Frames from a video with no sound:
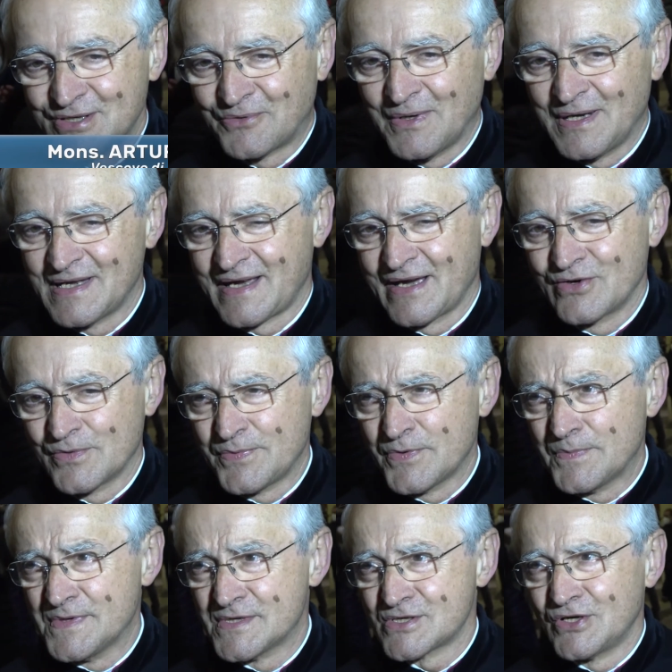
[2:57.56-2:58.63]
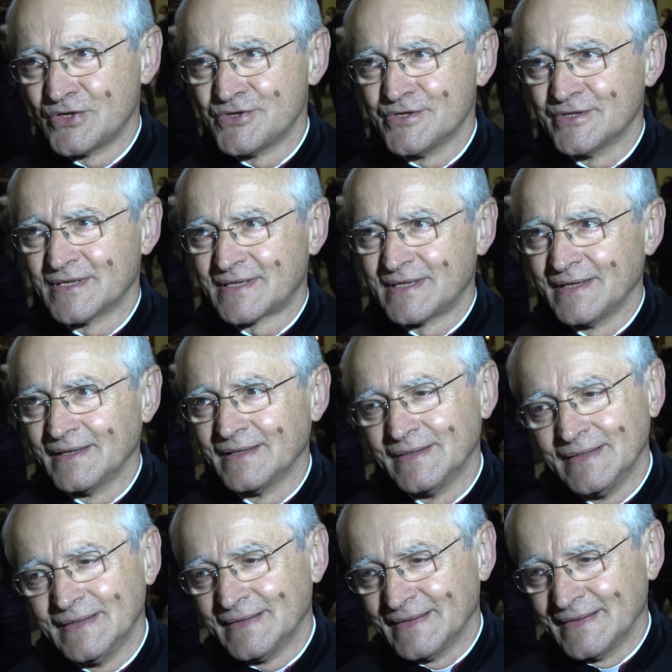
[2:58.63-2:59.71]
di quelli che hanno più bisogno e che
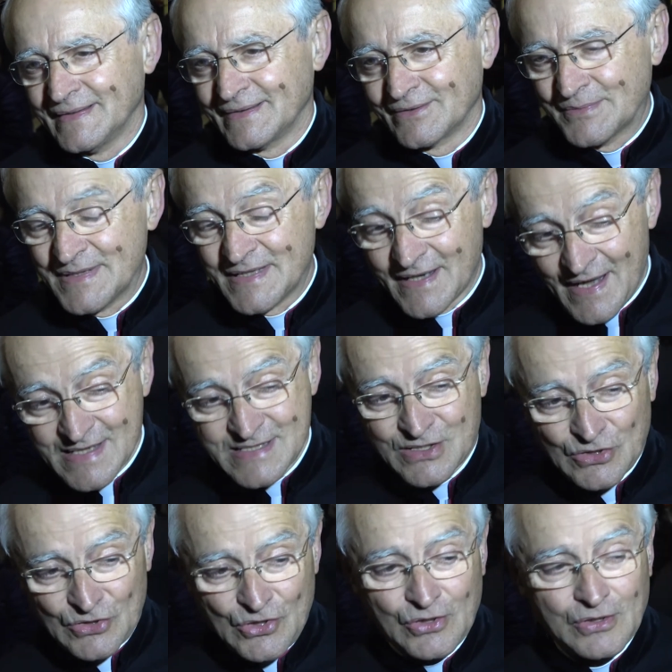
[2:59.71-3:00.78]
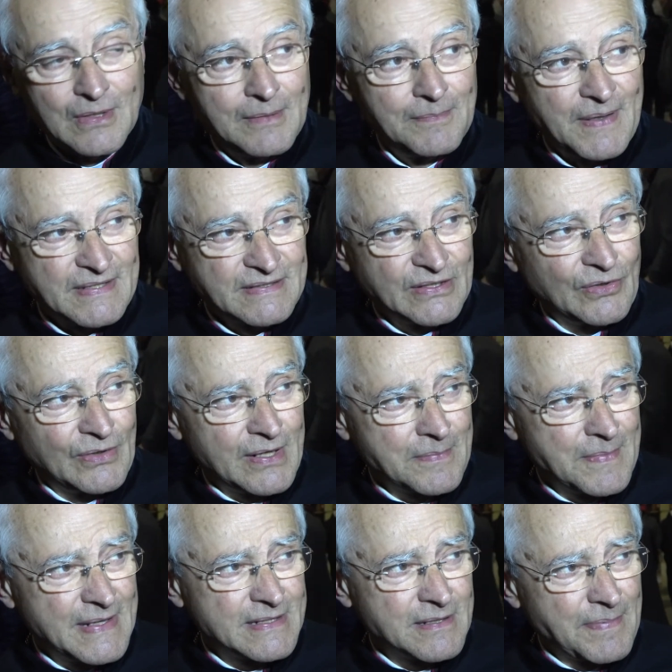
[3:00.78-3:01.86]
eh, dire, escono
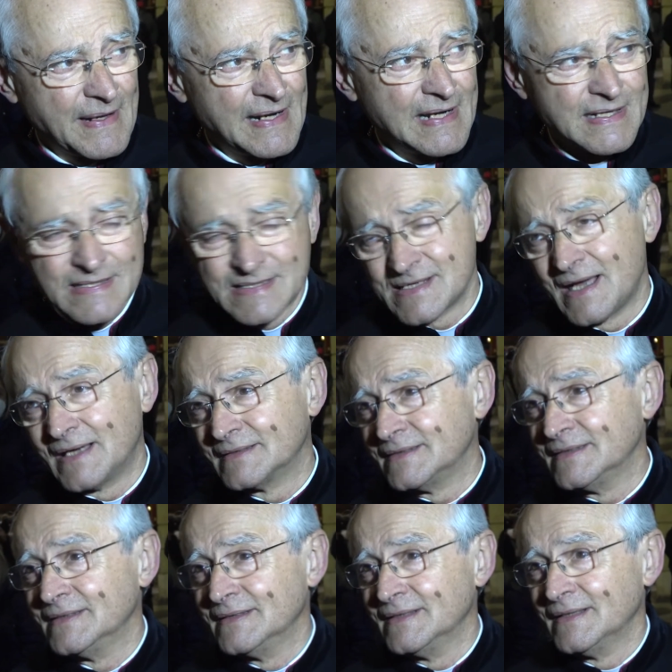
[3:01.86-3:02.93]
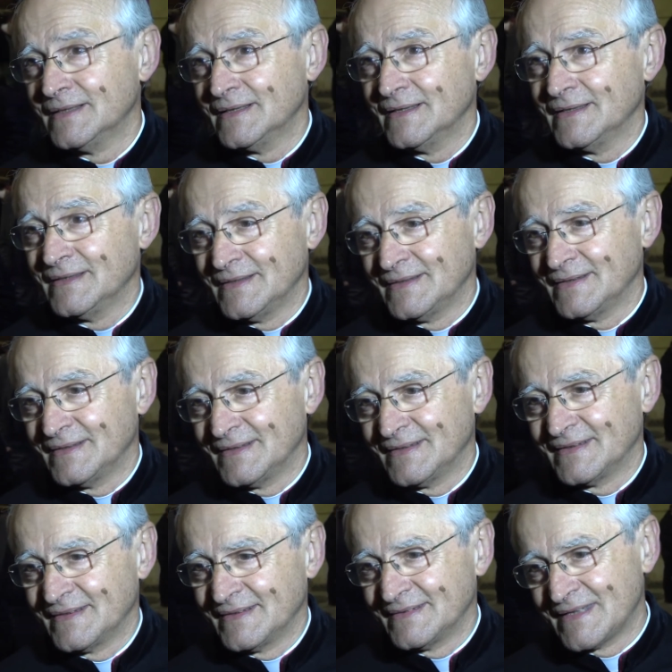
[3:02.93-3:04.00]
particolarmente penalizzati eh,
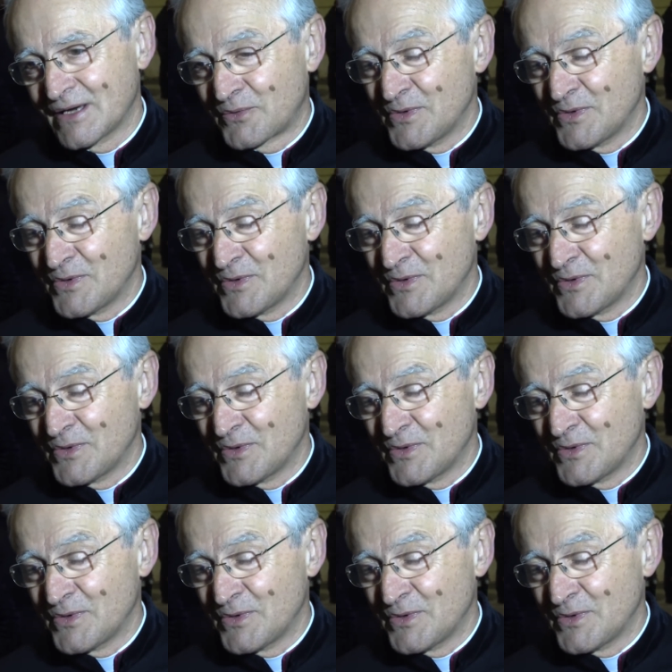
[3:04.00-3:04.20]
eh, da